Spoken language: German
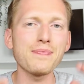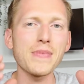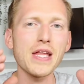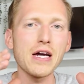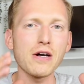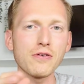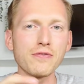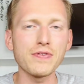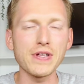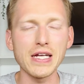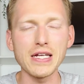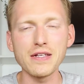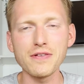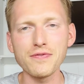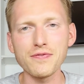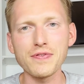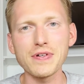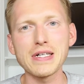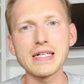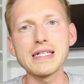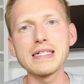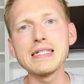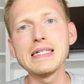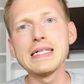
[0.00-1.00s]
Auf jeden
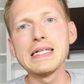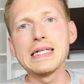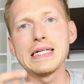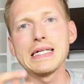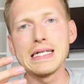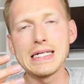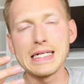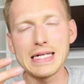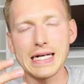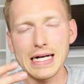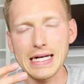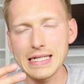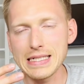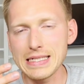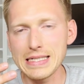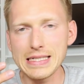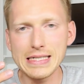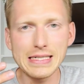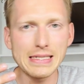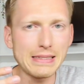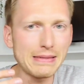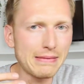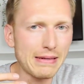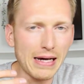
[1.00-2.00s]
Fall hat,
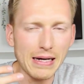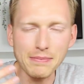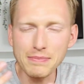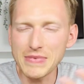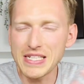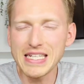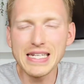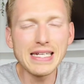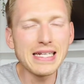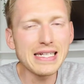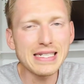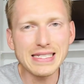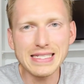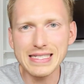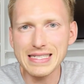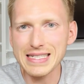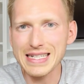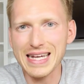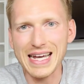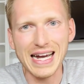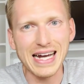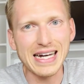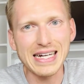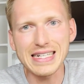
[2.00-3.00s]
haben die das
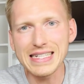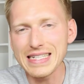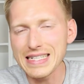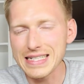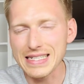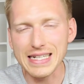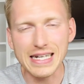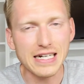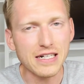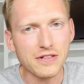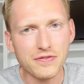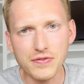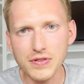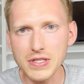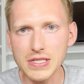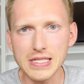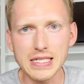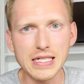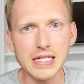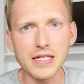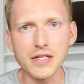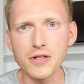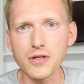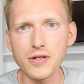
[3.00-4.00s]
gar nicht
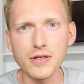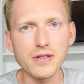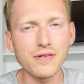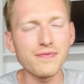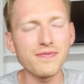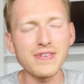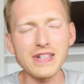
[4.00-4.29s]
nachvollziehen können,